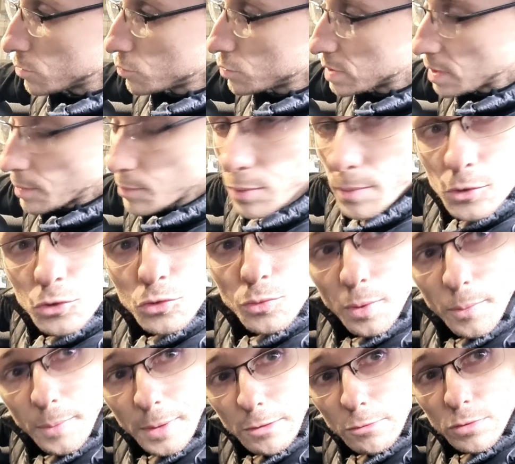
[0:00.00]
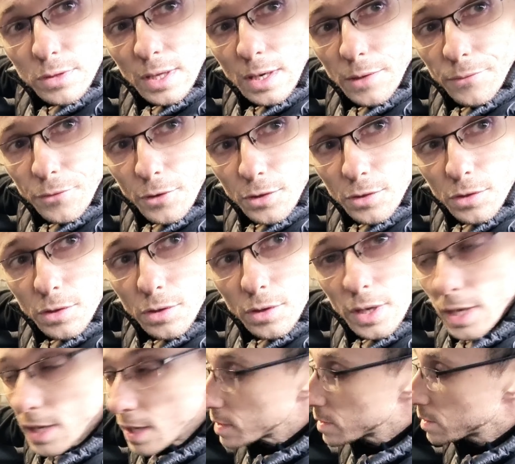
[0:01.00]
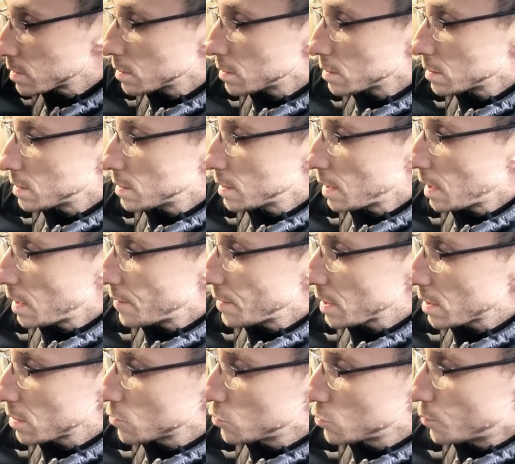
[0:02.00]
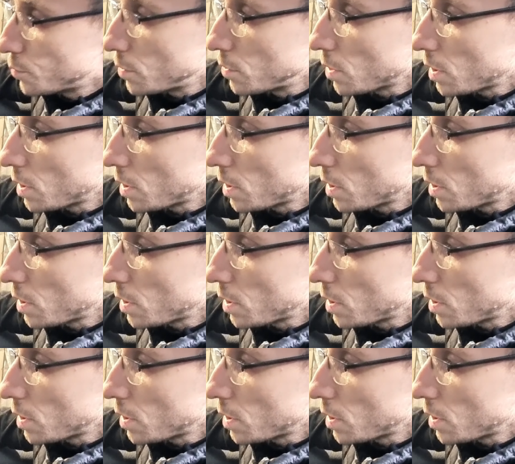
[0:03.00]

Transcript: tout simplement, tu peux mettre le téléphone, euh, Elias, euh, avec, tu peux le